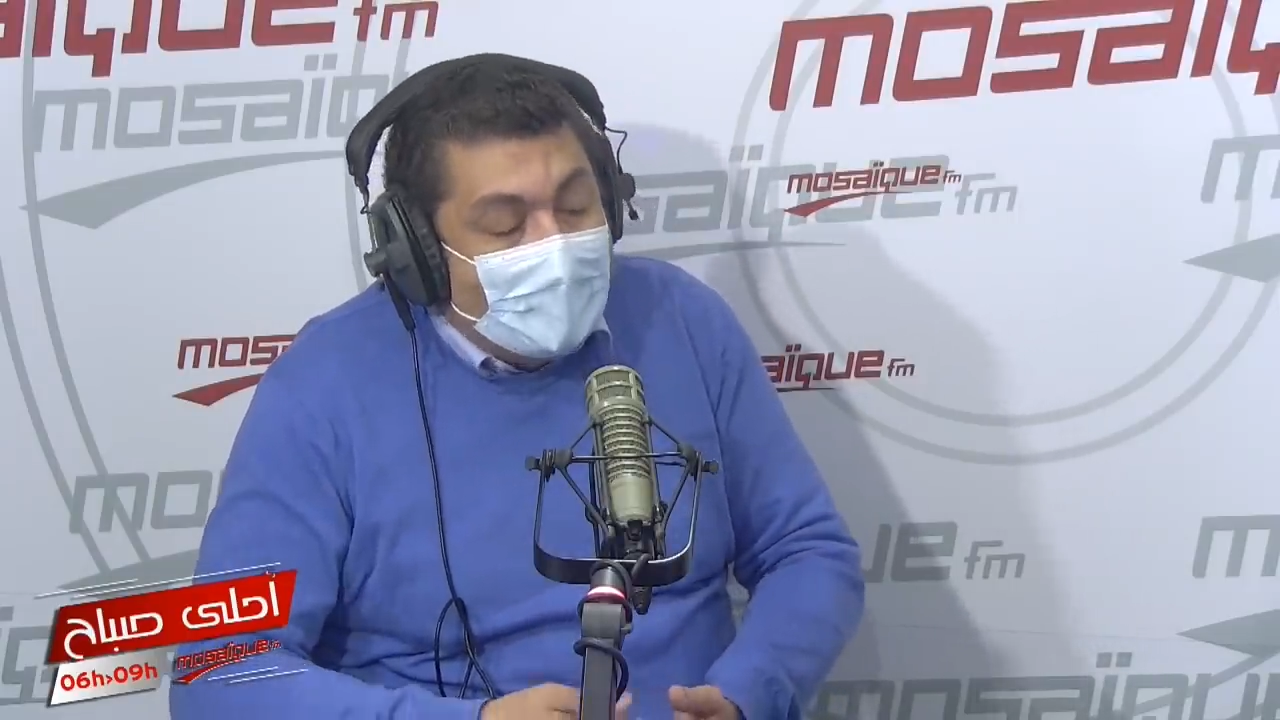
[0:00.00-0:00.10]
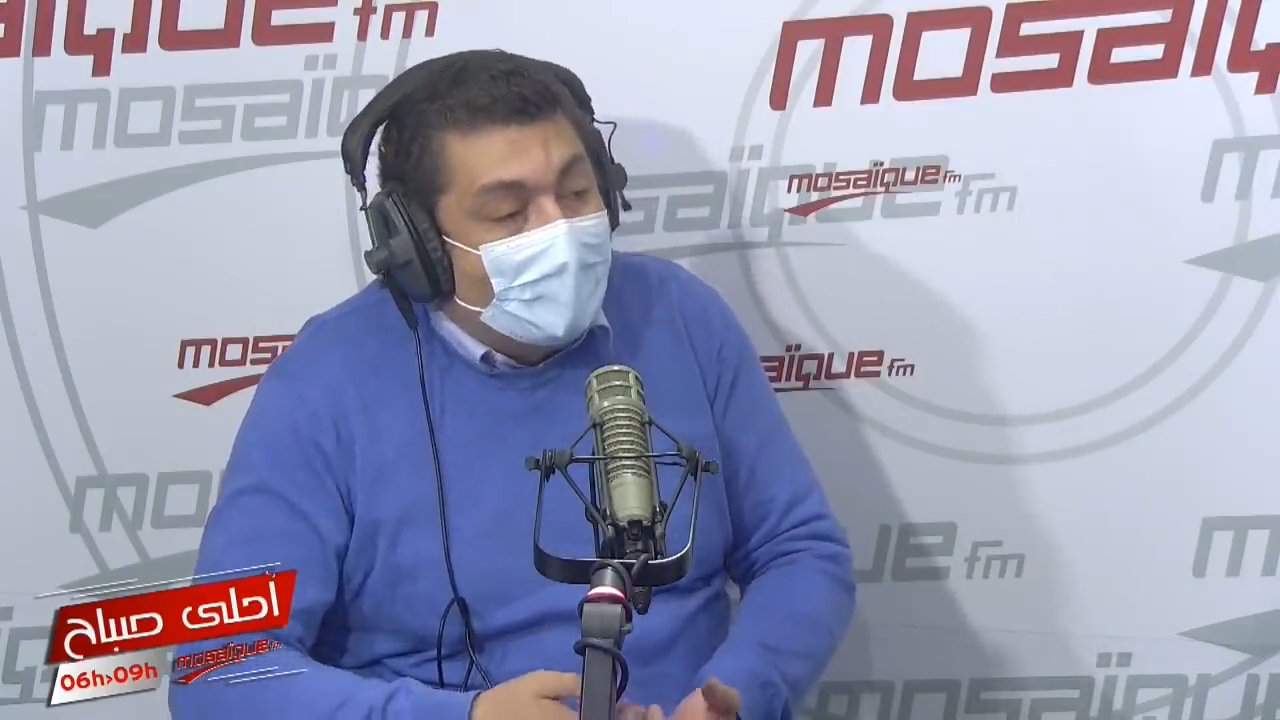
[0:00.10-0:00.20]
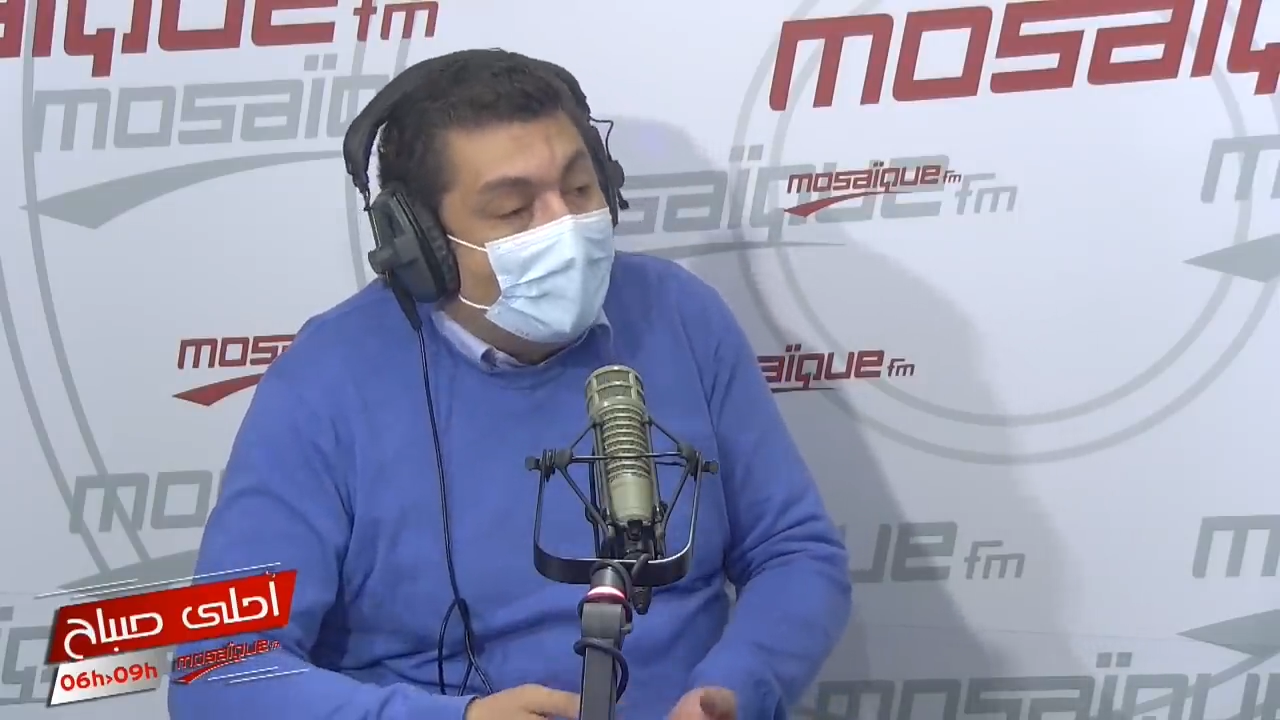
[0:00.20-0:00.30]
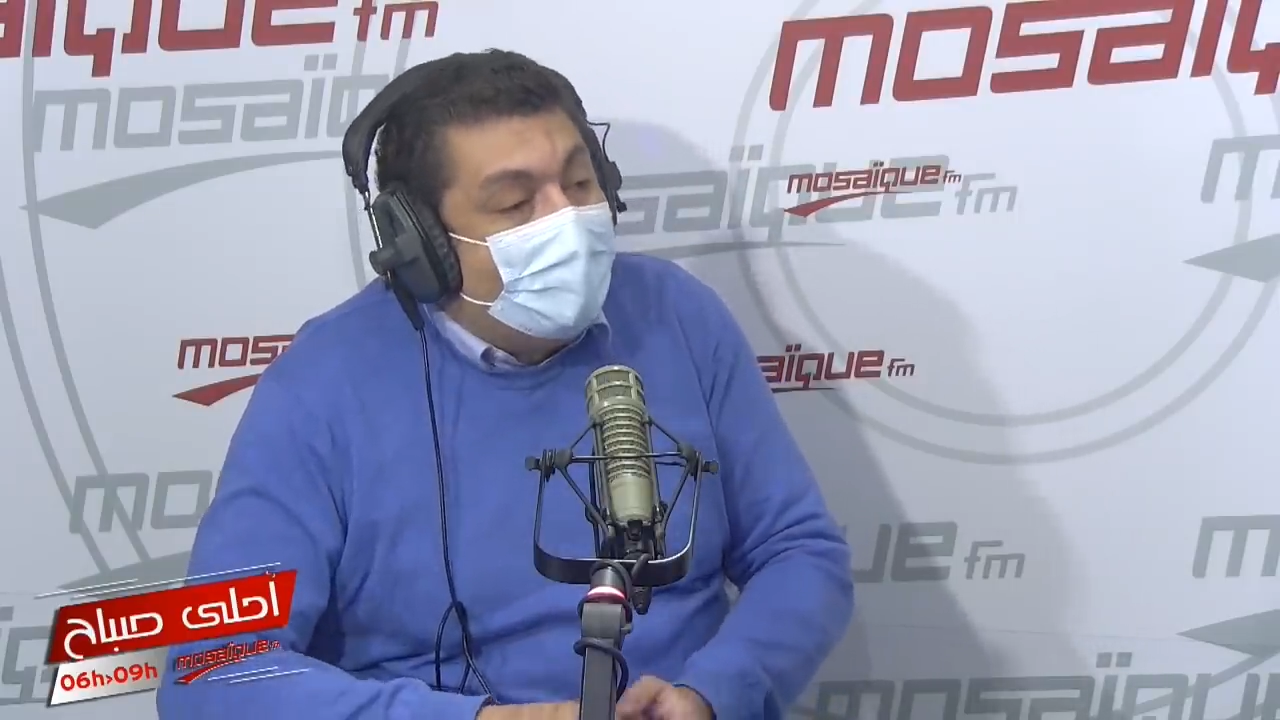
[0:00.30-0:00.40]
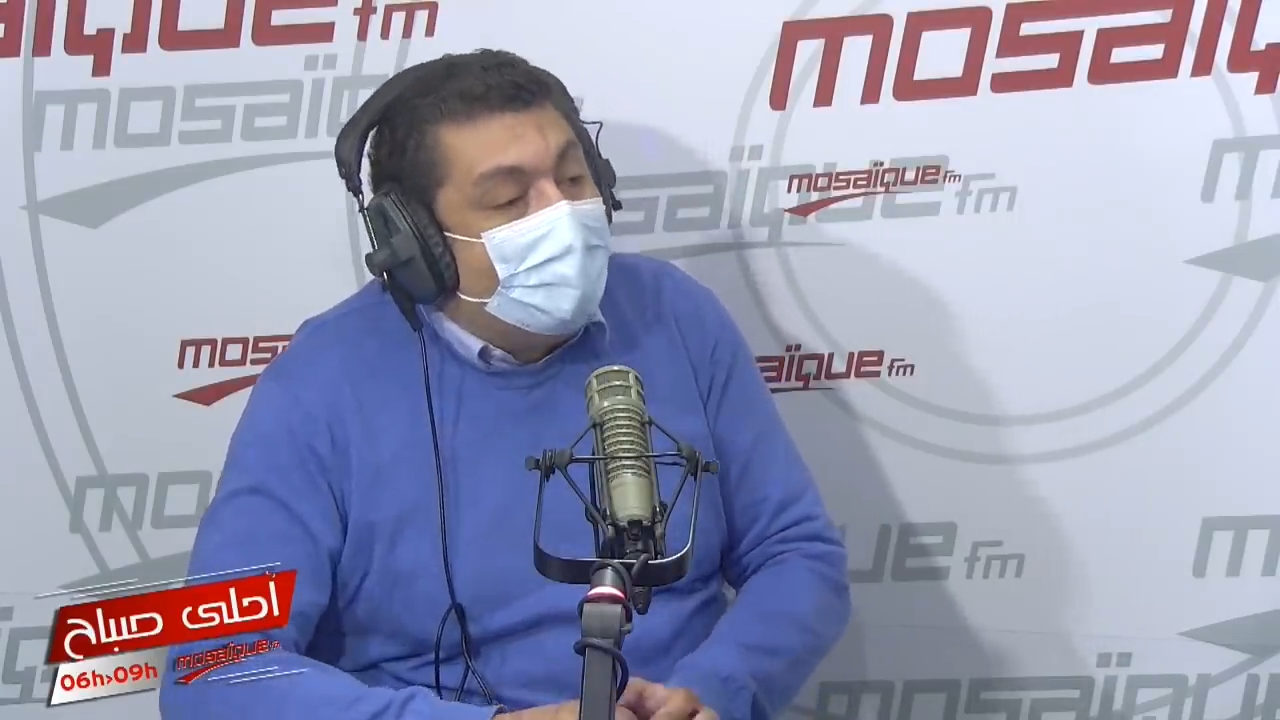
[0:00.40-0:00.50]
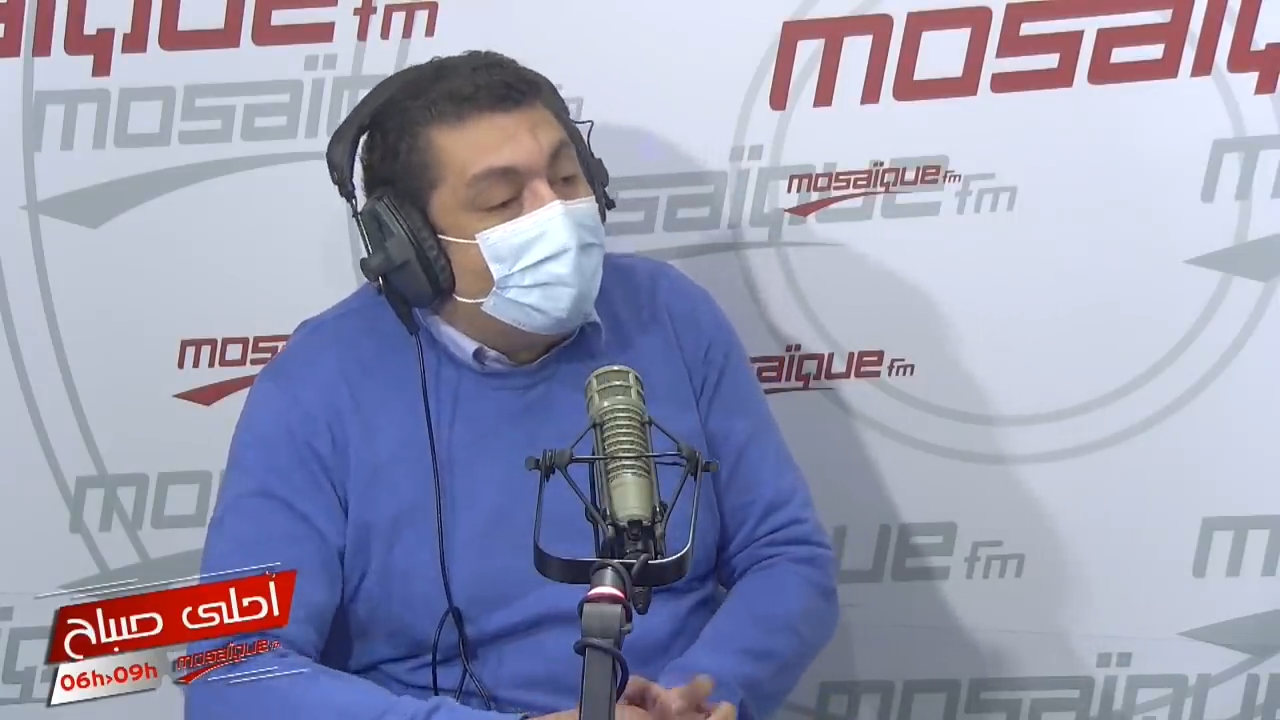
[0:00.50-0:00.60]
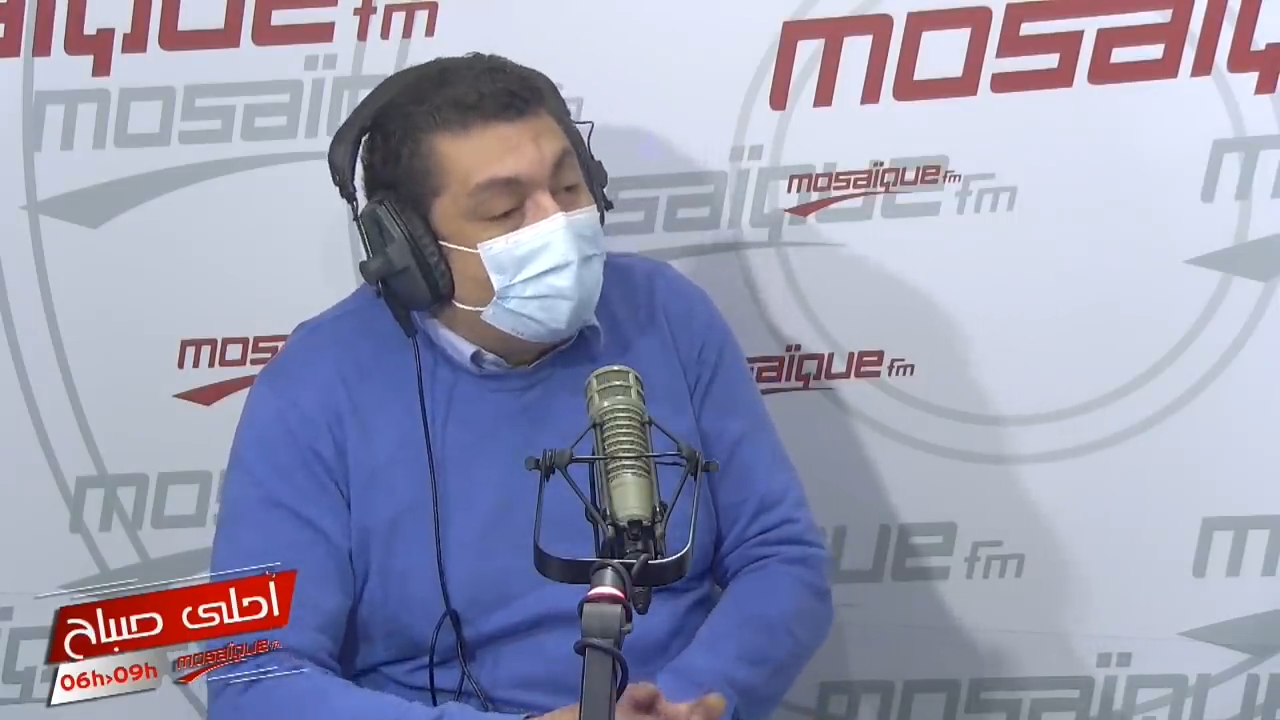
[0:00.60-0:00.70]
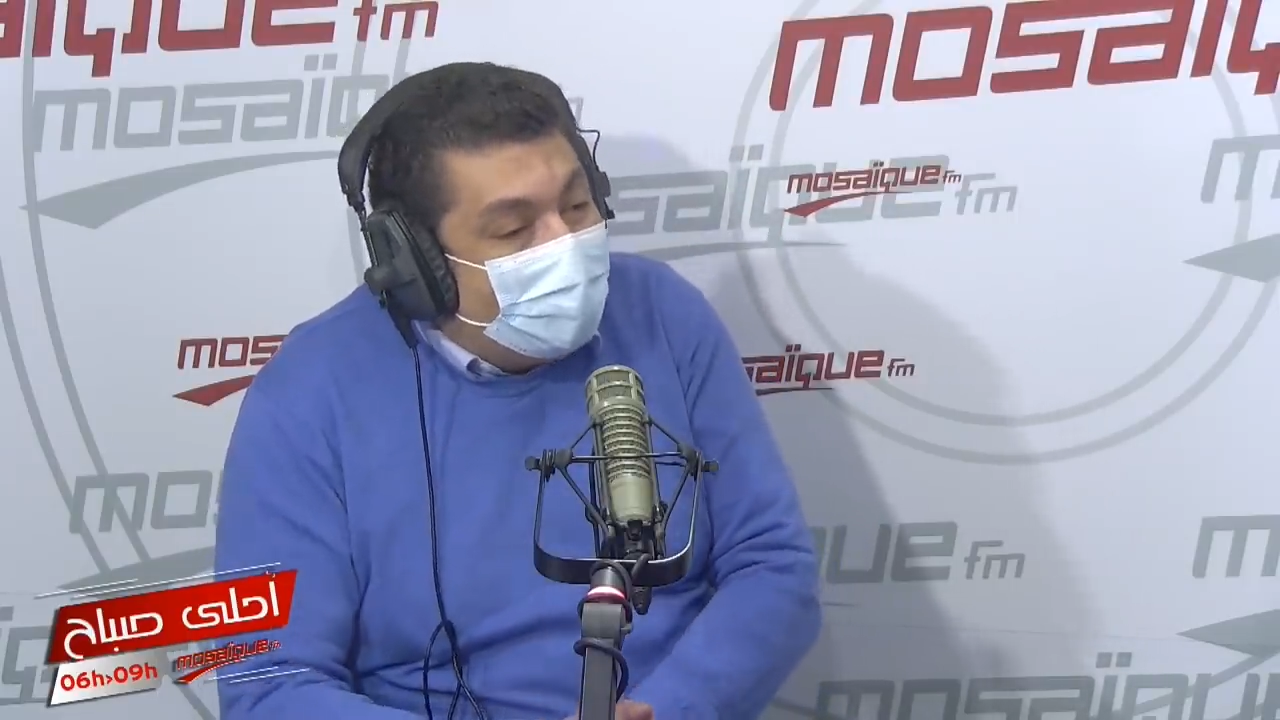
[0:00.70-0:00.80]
اللي باش